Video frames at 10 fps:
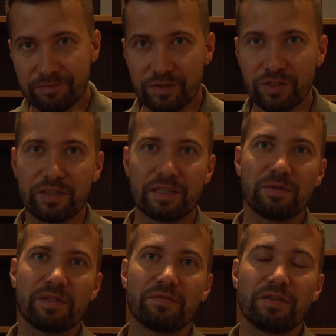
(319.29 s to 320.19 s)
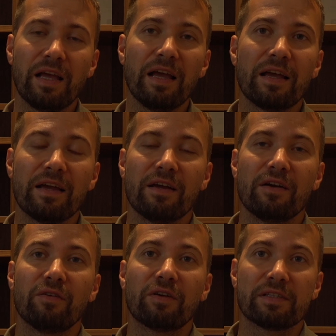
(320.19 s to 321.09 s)
Co się stało za chwilę?
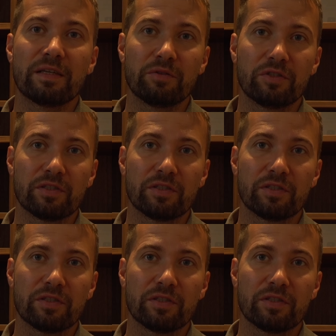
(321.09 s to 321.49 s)
Okazało się,